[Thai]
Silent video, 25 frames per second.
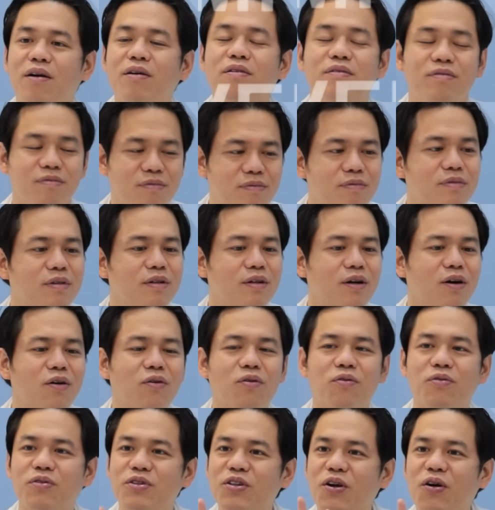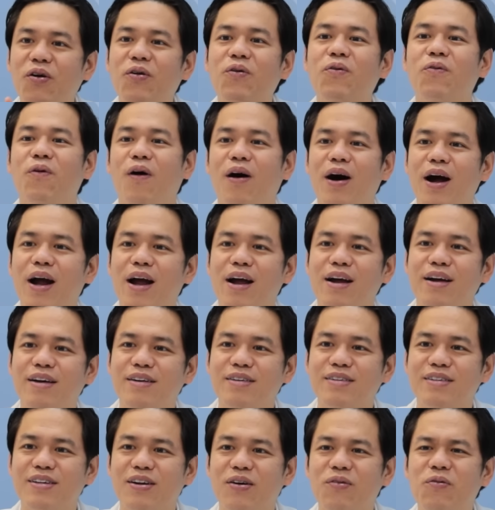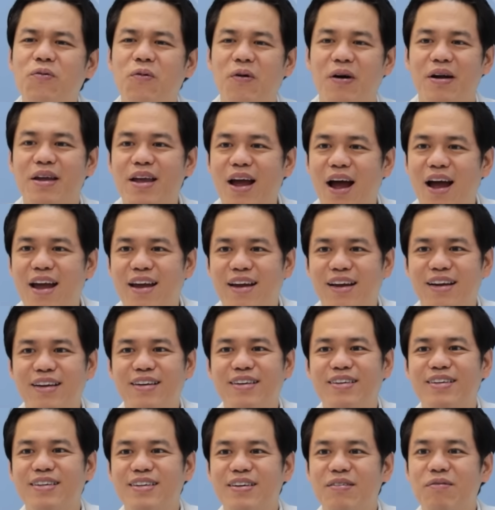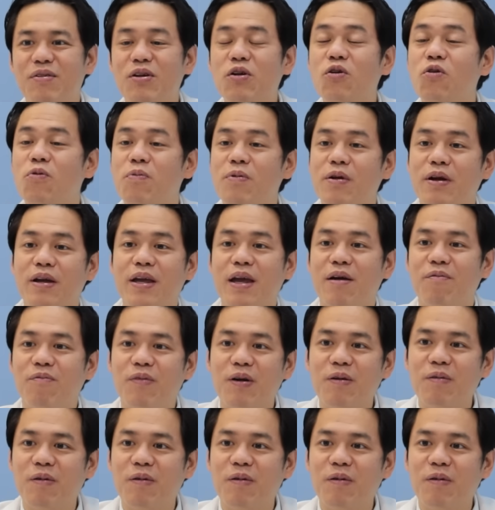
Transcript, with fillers: รว่าแผลแห้งดีไหมผิดปกติไหม ซึ่งคุณหมอ